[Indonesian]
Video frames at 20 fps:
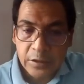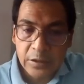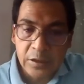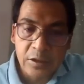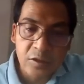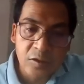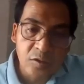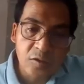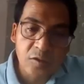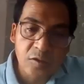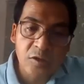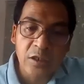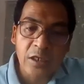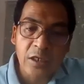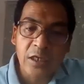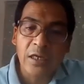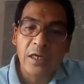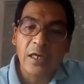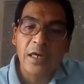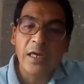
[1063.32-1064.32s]
Yesus
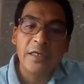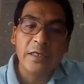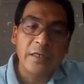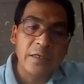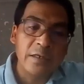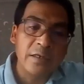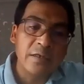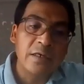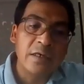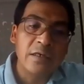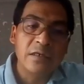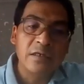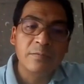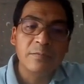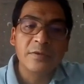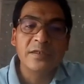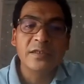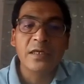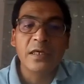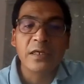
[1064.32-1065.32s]
yang lahir dan
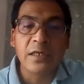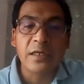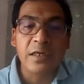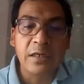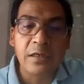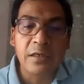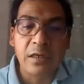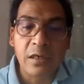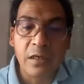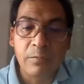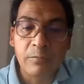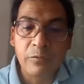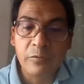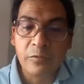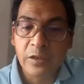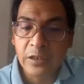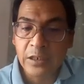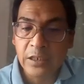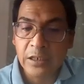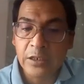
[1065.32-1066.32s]
dibesarkan dalam
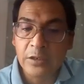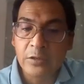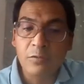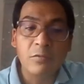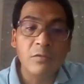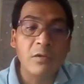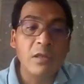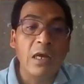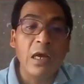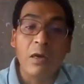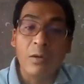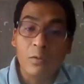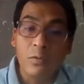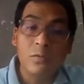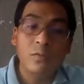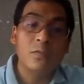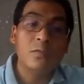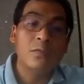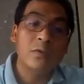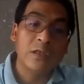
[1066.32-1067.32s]
budaya itu
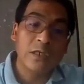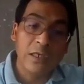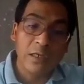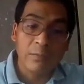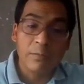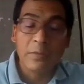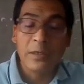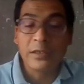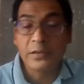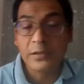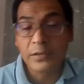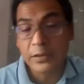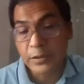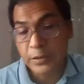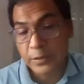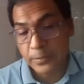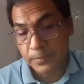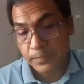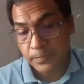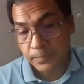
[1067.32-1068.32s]
tahu dengan pasti.
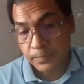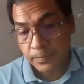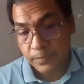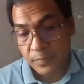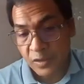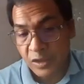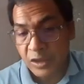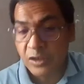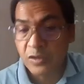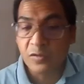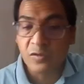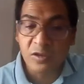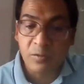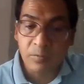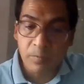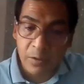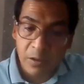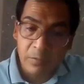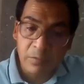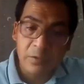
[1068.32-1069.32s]
Itu
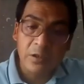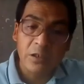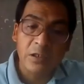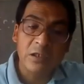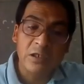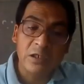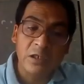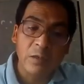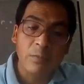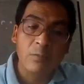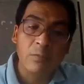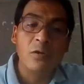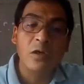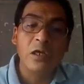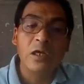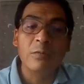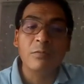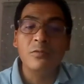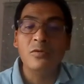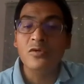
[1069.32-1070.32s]
sebabnya dia
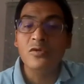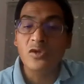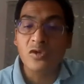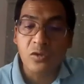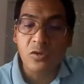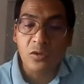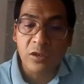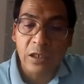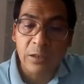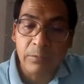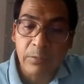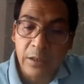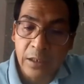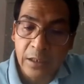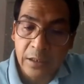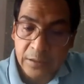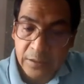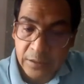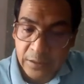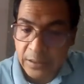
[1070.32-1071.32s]
mulai muncul dan
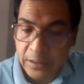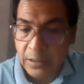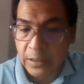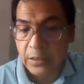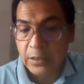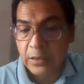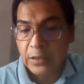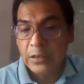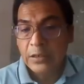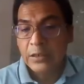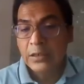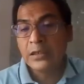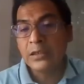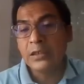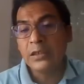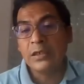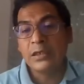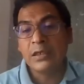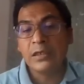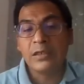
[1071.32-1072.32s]
mengajar
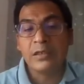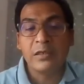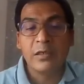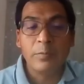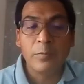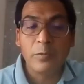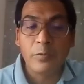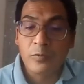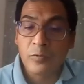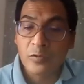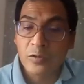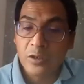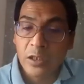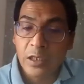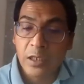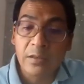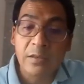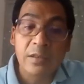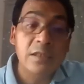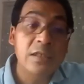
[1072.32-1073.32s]
ketika dia
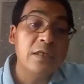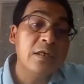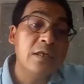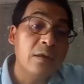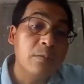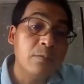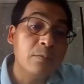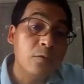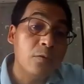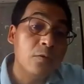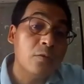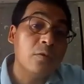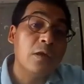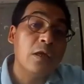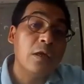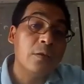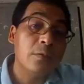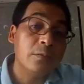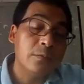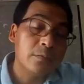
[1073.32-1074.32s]
berusia 30
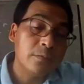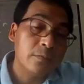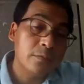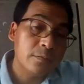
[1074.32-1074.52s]
tahun.